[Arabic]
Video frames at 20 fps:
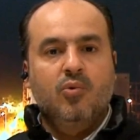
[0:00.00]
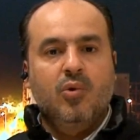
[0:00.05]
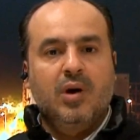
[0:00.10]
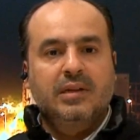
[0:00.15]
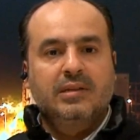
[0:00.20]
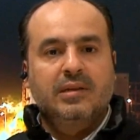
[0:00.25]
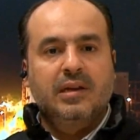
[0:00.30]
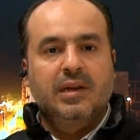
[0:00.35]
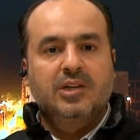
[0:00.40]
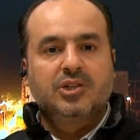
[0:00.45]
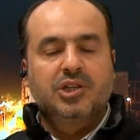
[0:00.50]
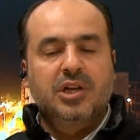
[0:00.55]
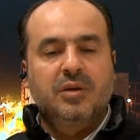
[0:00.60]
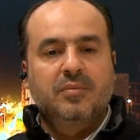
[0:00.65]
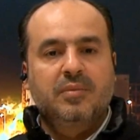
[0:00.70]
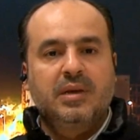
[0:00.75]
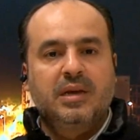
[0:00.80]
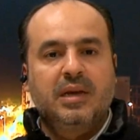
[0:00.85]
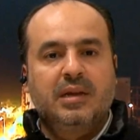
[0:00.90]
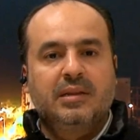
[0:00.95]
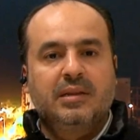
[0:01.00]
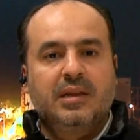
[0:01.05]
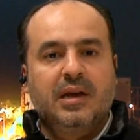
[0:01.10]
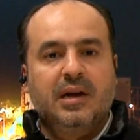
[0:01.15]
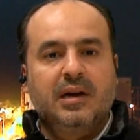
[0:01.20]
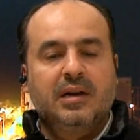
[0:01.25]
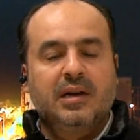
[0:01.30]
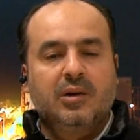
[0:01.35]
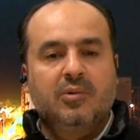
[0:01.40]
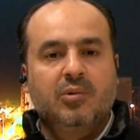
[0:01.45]
القوات
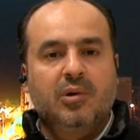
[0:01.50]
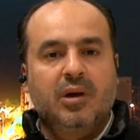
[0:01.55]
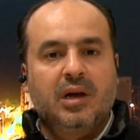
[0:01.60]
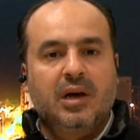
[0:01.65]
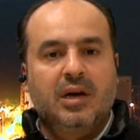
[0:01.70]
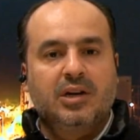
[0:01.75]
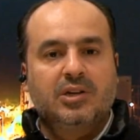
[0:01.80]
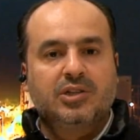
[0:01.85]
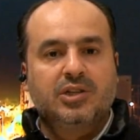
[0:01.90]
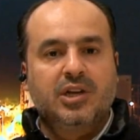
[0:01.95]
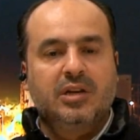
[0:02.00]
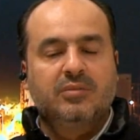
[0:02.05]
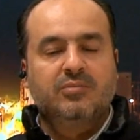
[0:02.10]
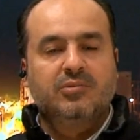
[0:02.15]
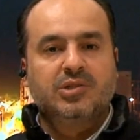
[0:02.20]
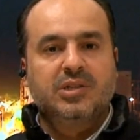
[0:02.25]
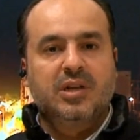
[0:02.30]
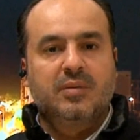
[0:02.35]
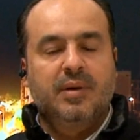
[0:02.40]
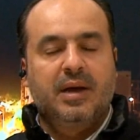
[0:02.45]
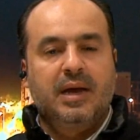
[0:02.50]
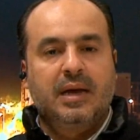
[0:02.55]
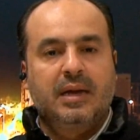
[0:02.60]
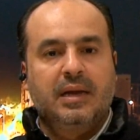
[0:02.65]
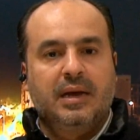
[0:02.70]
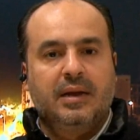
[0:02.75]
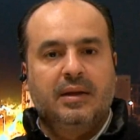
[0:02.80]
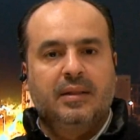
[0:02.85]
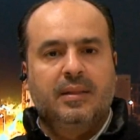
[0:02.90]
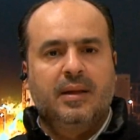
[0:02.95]
الاجنبيه الداخله والخارجه
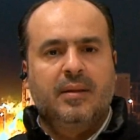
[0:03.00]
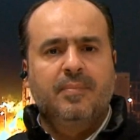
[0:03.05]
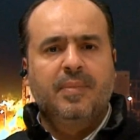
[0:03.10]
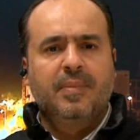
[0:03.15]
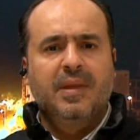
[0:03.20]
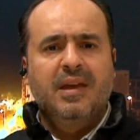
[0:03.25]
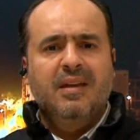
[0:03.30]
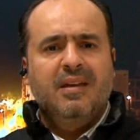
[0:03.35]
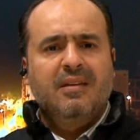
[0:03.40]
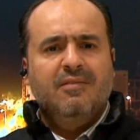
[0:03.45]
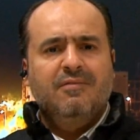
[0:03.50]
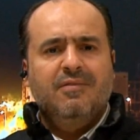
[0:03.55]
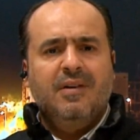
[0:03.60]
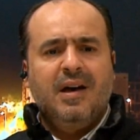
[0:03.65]
لمستباحه لارضنا